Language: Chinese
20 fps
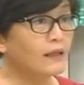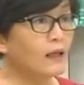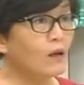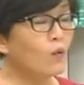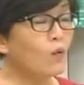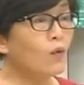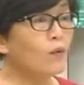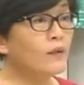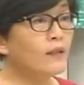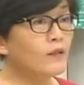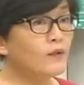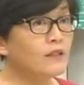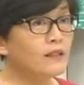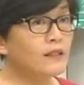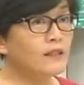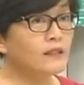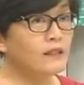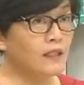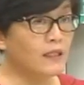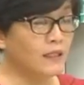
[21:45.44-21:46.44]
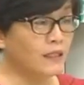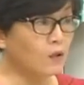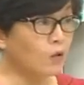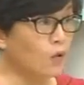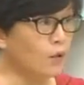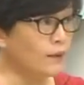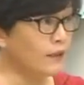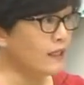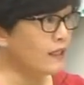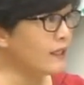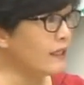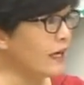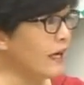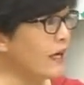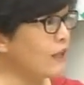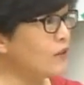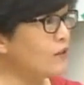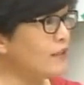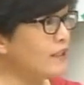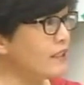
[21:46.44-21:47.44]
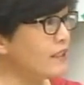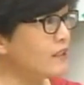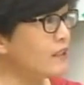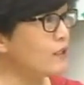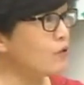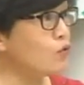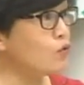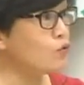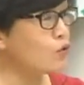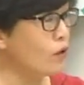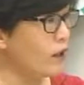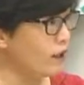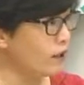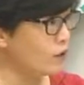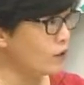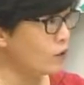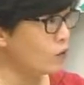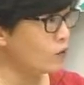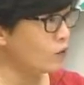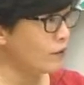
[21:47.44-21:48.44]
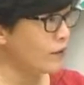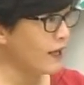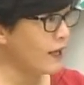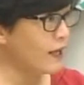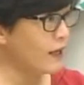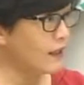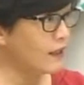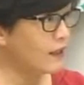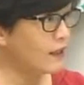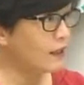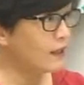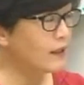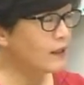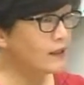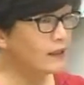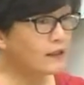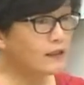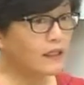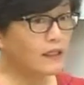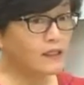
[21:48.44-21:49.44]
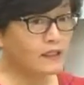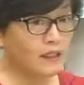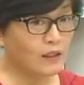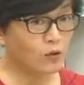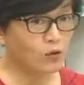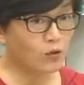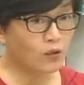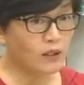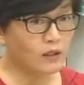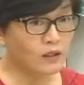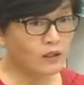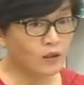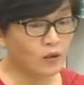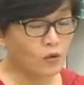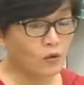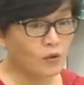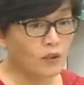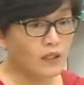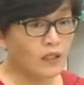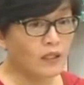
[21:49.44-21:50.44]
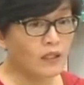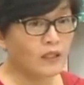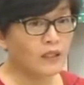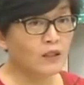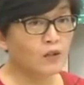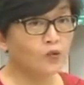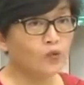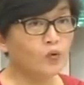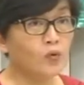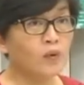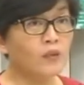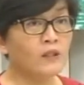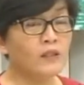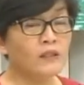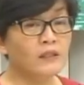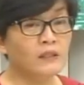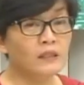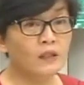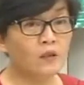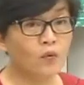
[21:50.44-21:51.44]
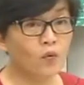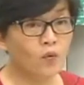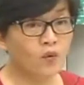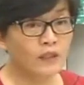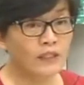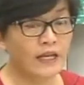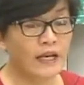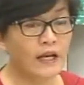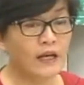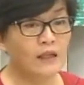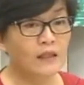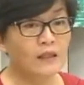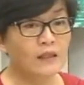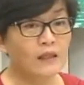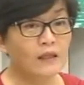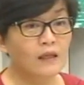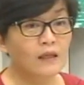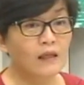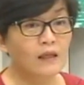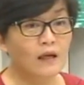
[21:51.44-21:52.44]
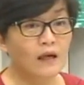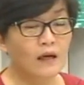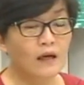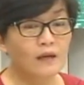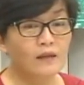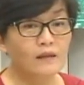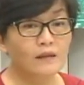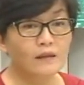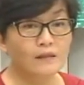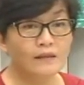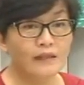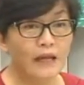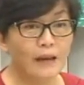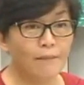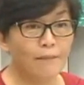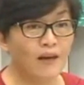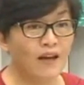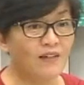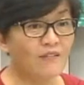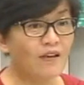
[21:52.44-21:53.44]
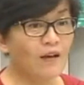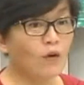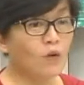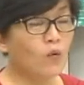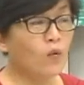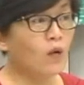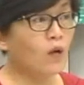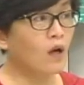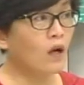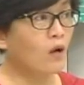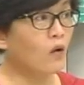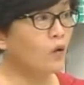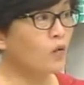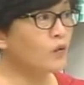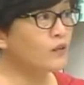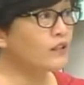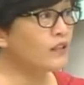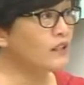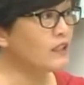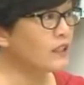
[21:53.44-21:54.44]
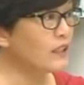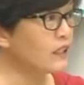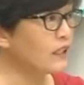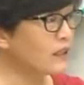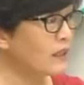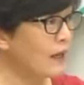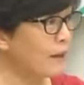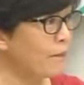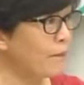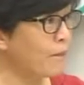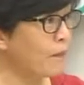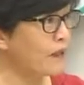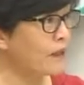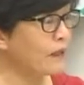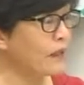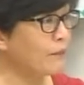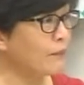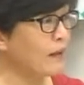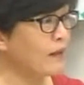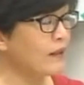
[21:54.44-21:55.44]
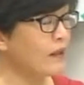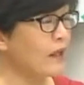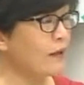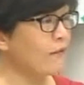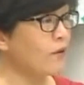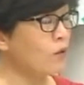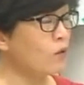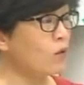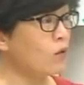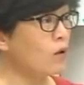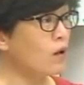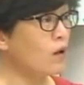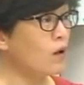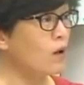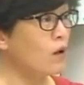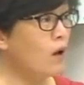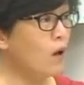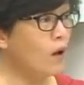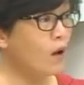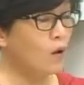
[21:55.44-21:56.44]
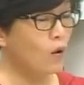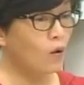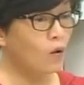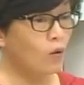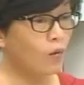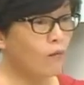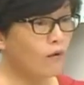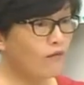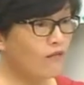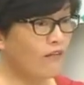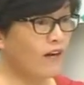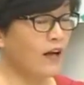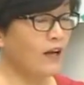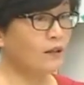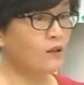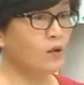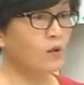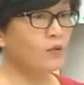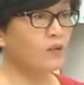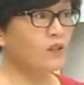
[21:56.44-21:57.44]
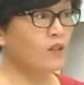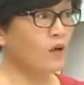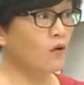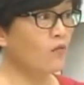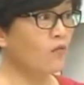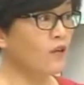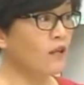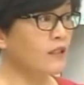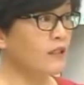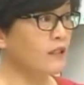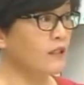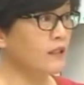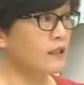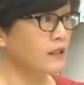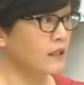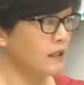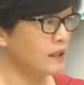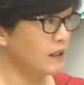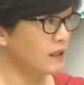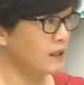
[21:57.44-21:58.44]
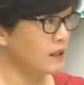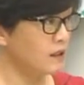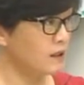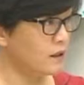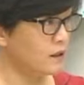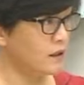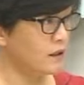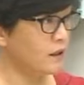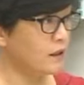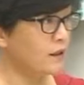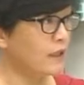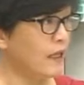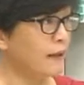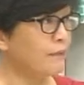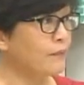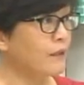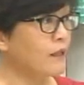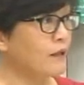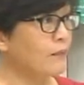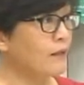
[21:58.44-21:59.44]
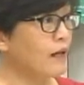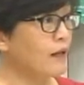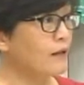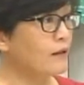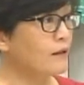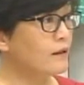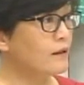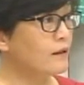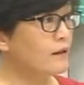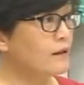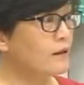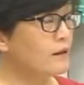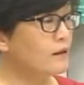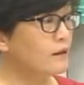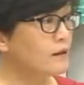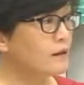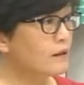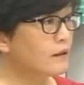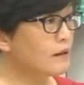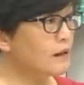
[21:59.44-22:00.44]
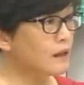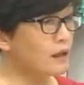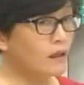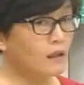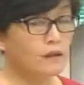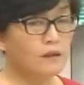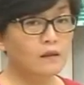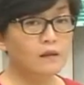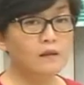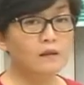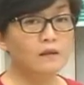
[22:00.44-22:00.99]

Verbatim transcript: 那我们有竞争力，我们一定还有竞争对手，对不对？嗯哼。竞争对手可以说你这个国家，好碳排放过高，或是你这个产品碳排放过高，我们发动消费者抵制你的产品嘛？这个